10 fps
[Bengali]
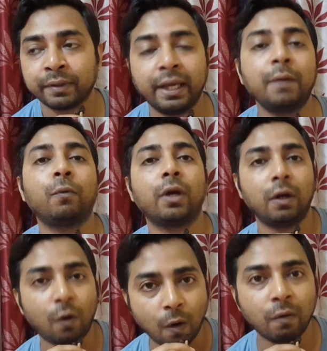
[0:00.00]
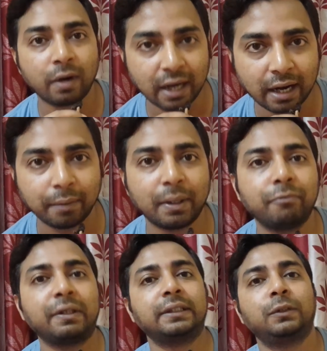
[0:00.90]
এরপরে লং রানে মানে
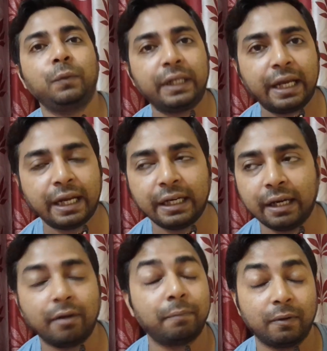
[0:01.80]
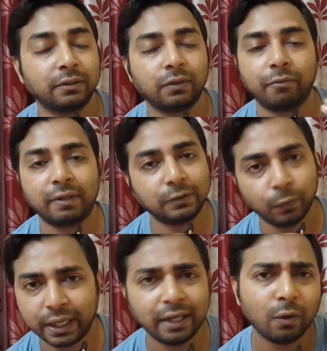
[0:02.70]
ফার্স্ট উইকেন্ড সরি ফার্স্ট
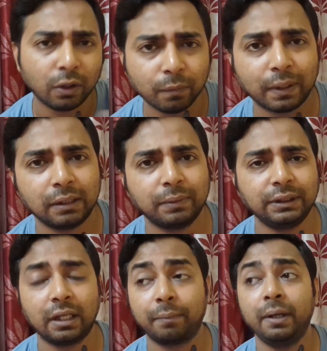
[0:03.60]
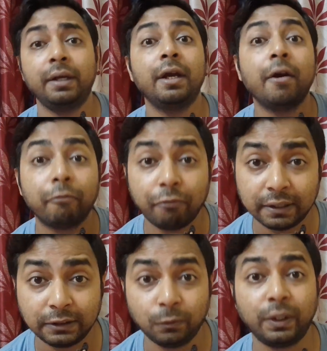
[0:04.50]
উইকেন্ডেও হয়তো পাশাপাশি থাকবে
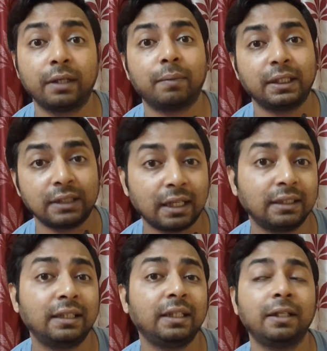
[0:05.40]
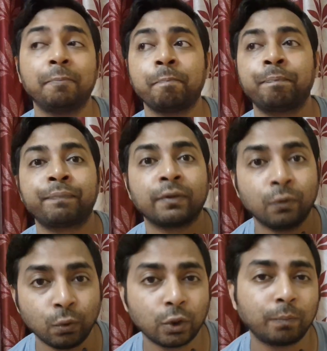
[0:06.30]
ফার্স্ট উইক মানে সাত দিন
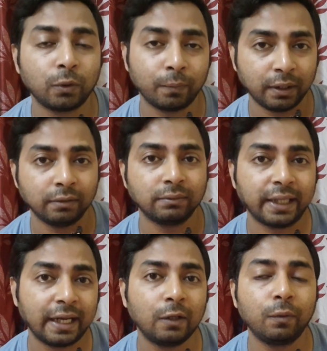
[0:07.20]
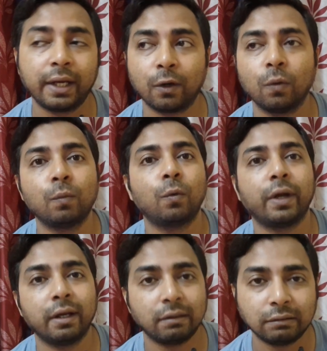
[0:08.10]
দু সপ্তাহ মানে সেকেন্ড উইক এরকম
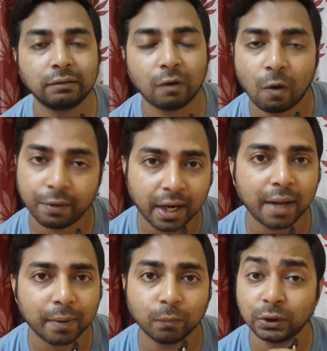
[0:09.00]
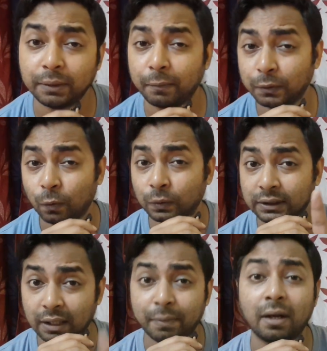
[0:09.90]
করে লং রানে আমরা বুঝতে পারবো যে কোন
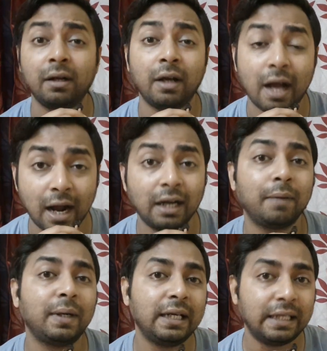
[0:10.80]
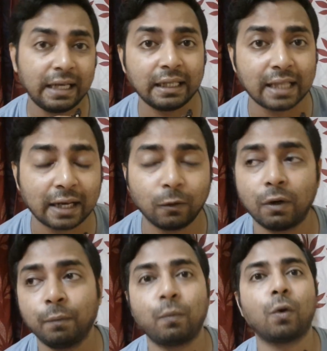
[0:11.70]
সিনেমাটা আলটিমেটলি টিকে থাকলো
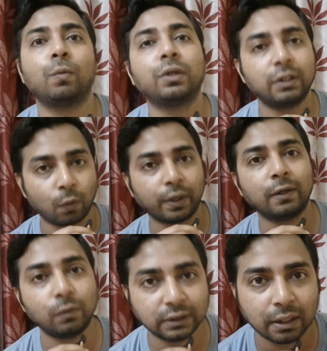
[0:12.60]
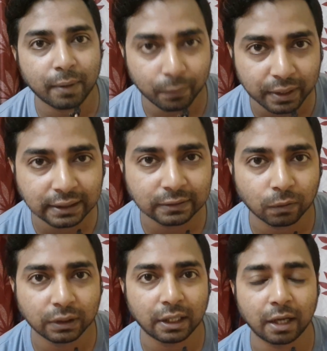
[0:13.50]
কারণ পরবর্তীতে অনেকগুলো সিনেমা রিলিজ
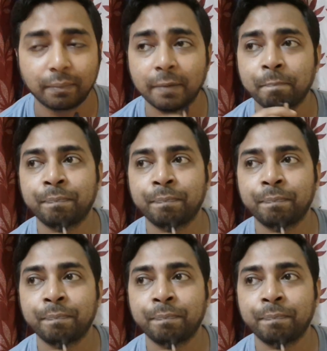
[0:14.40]
করতে থাকবে